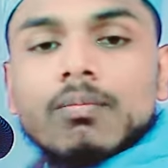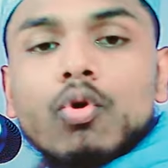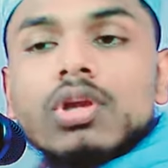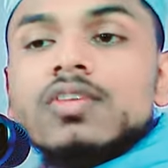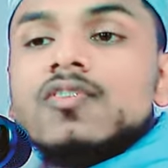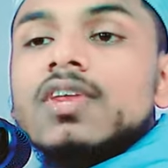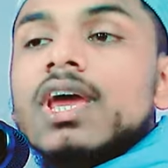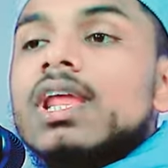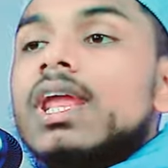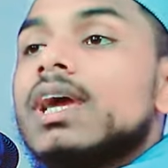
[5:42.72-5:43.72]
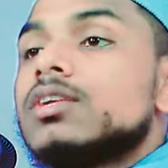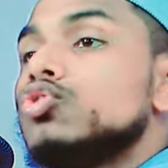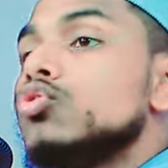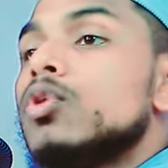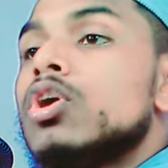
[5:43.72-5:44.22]
বোন ইসরায়েলের এক
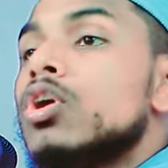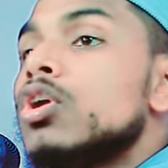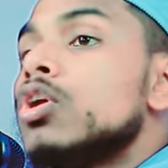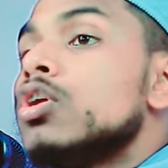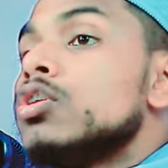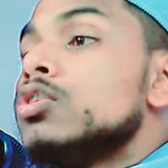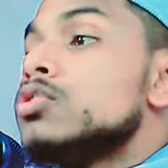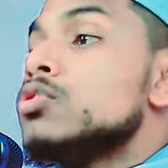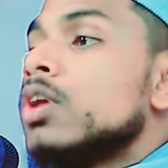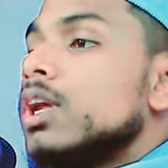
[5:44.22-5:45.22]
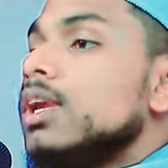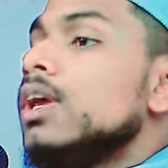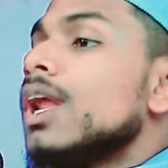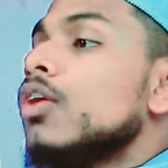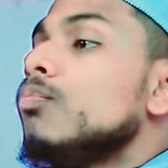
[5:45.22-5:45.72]
যুবক
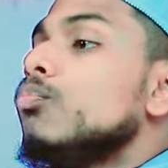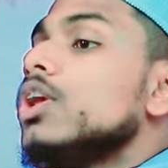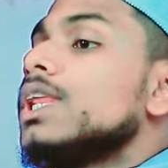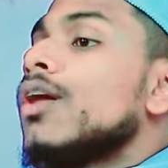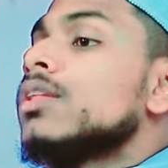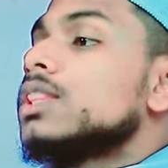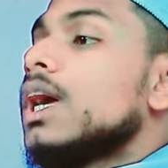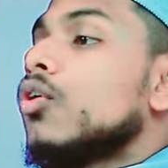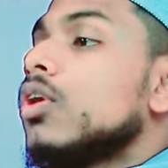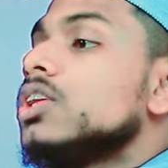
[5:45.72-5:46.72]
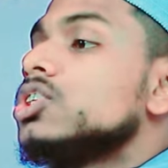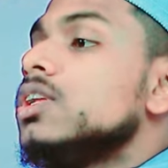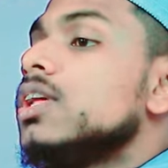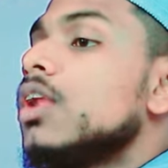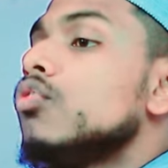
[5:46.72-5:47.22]
নিরানব্বইটা হত্যা করেছে
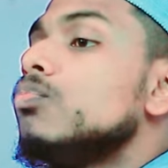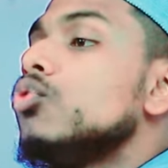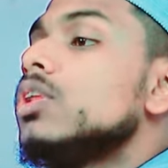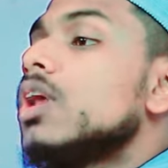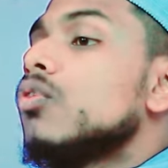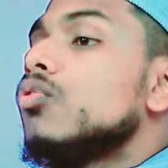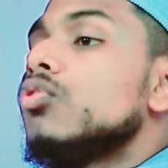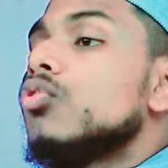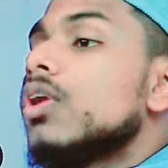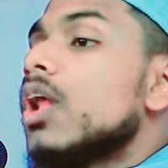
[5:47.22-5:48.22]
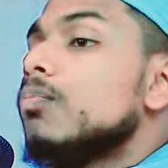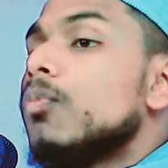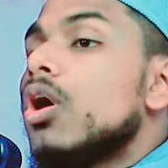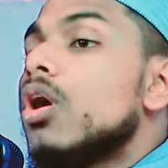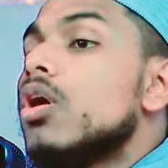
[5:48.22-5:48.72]
নিরানব্বইটা খুন করার
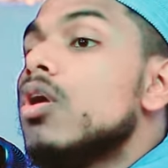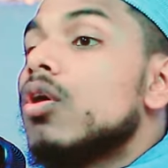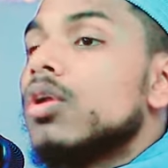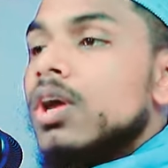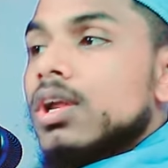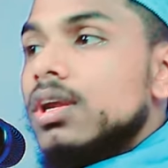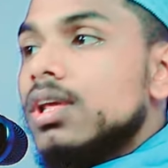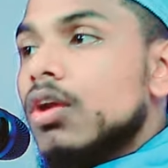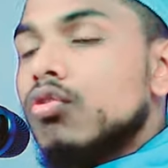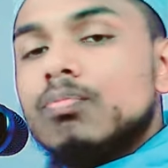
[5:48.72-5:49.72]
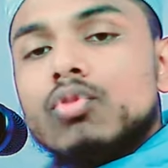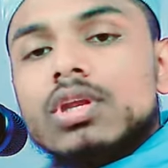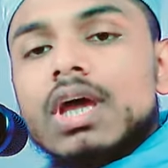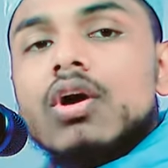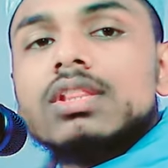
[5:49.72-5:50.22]
পর
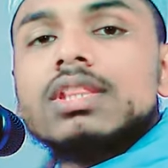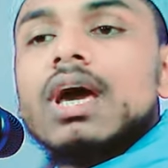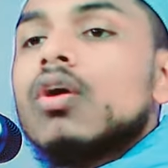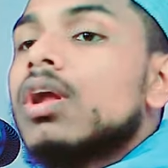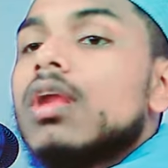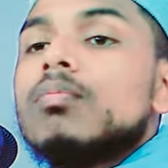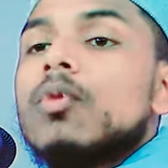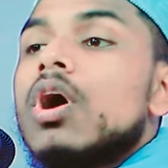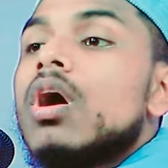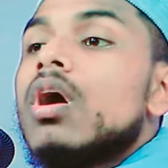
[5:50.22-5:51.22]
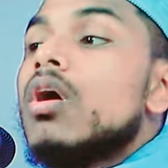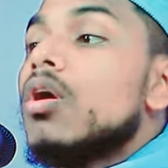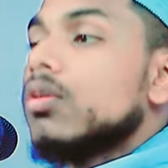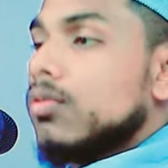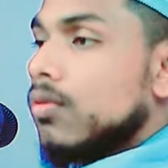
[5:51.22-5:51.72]
নিরানব্বইটা হত্যা করার পর